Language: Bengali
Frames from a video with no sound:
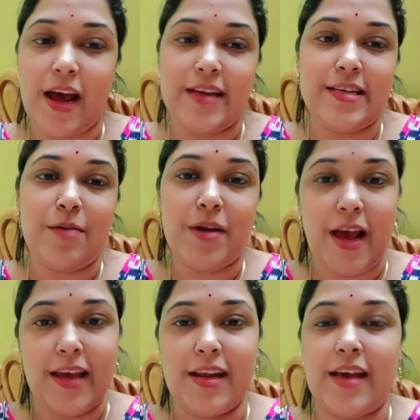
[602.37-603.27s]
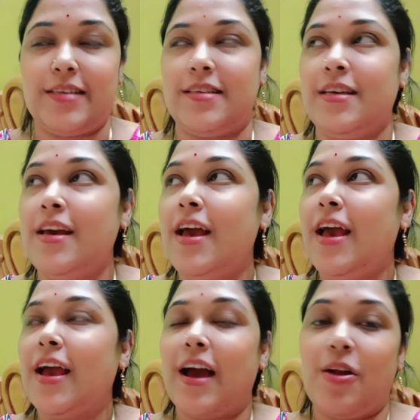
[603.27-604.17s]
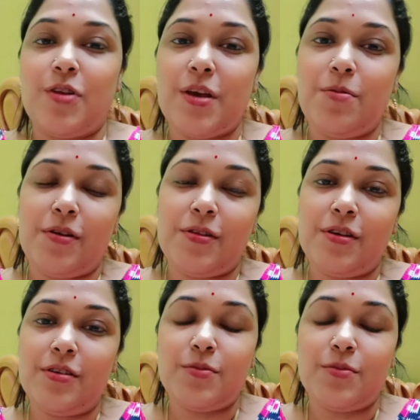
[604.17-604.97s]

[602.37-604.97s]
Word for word: নাইটি আমার একই নাইটি কারণ কি বলো তো